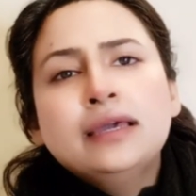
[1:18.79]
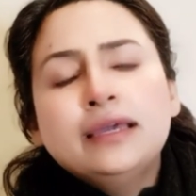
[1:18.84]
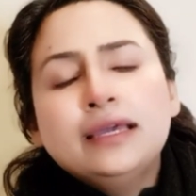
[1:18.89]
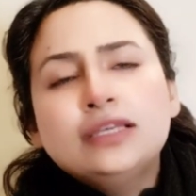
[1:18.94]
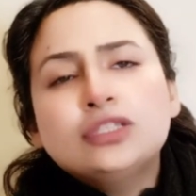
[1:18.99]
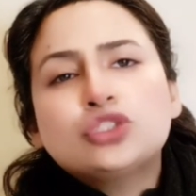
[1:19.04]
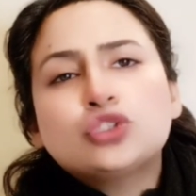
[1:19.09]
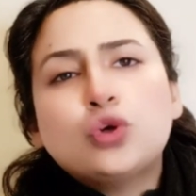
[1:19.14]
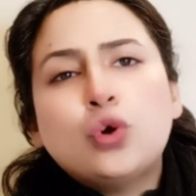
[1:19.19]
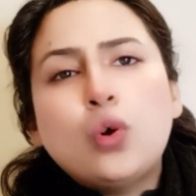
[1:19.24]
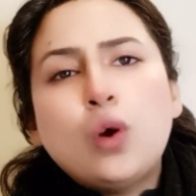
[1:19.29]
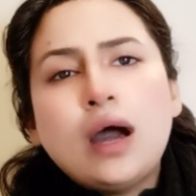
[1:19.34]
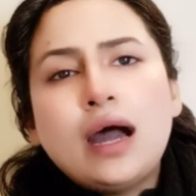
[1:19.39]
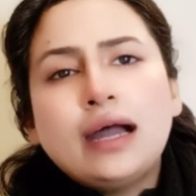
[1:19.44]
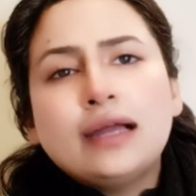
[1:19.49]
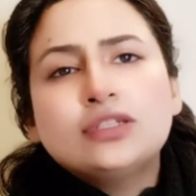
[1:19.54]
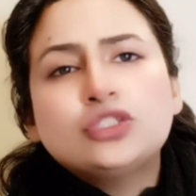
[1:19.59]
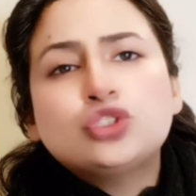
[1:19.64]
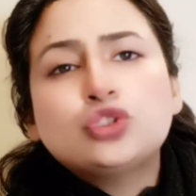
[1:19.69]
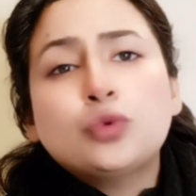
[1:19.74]
इसको
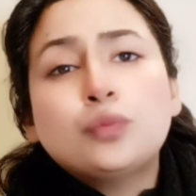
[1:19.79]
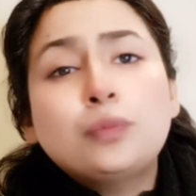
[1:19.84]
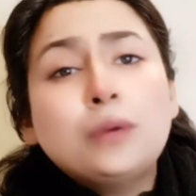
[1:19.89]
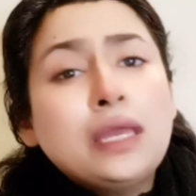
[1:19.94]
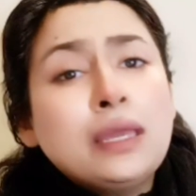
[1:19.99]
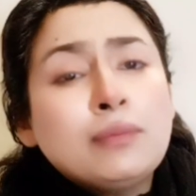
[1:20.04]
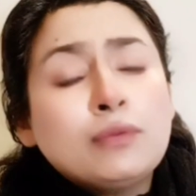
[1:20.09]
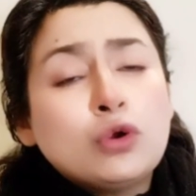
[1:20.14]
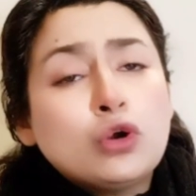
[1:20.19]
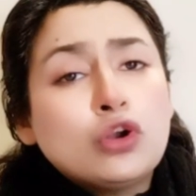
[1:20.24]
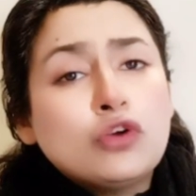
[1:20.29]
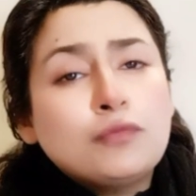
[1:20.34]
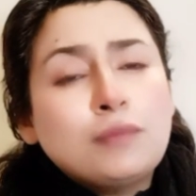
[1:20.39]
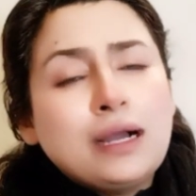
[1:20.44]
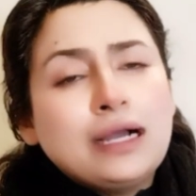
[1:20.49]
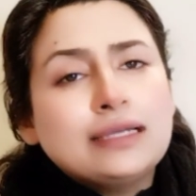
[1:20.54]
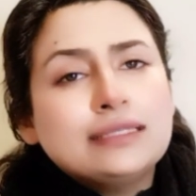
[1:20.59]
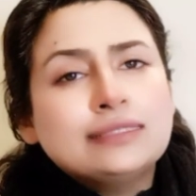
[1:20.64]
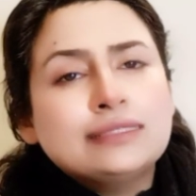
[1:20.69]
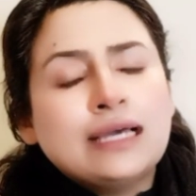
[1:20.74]
आज सुप्रीम कोर्ट ऑफ
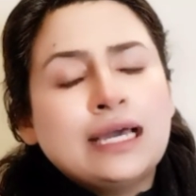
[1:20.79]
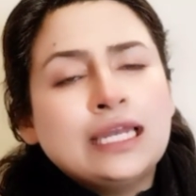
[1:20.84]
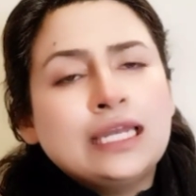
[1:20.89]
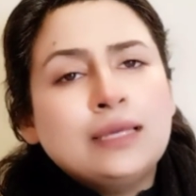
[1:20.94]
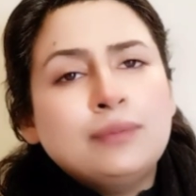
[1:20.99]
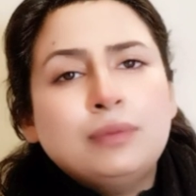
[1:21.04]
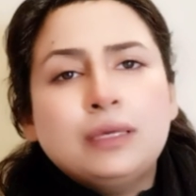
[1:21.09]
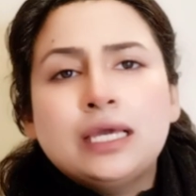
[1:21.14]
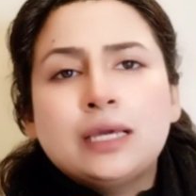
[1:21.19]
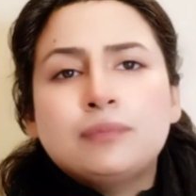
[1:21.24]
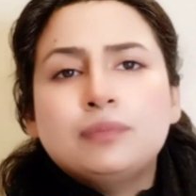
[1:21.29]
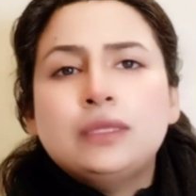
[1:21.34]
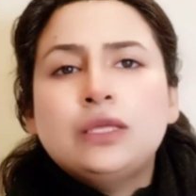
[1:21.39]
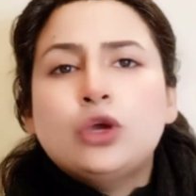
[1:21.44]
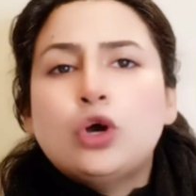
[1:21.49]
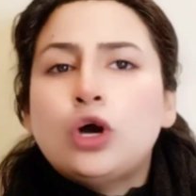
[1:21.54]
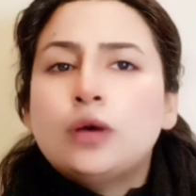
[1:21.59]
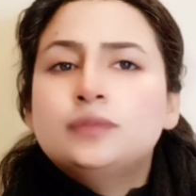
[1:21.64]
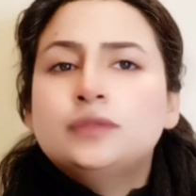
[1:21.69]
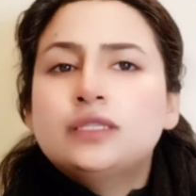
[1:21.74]
पाकिस्तान ने भी अपनी
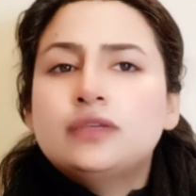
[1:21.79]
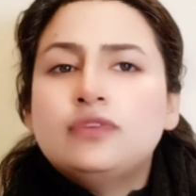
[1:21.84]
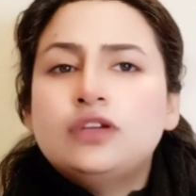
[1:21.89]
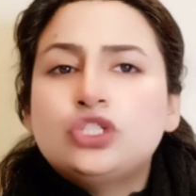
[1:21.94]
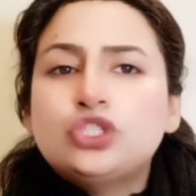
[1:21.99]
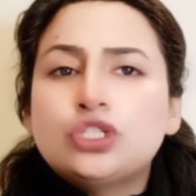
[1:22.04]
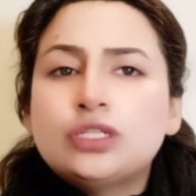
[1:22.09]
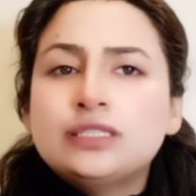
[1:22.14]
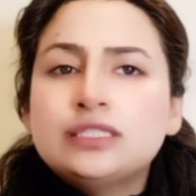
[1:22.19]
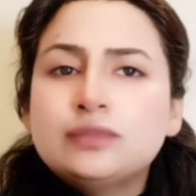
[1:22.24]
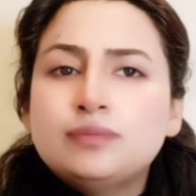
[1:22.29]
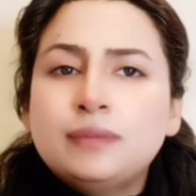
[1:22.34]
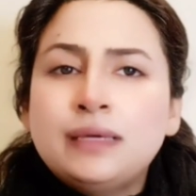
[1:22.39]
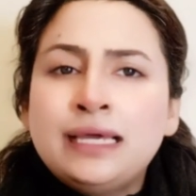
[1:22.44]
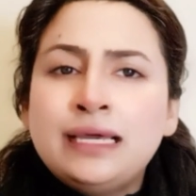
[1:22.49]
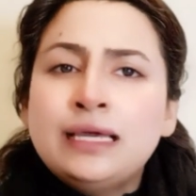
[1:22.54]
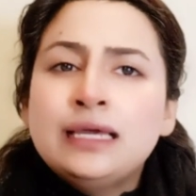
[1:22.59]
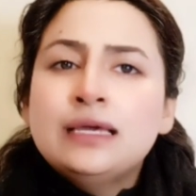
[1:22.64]
ऑब्जर्वेशन में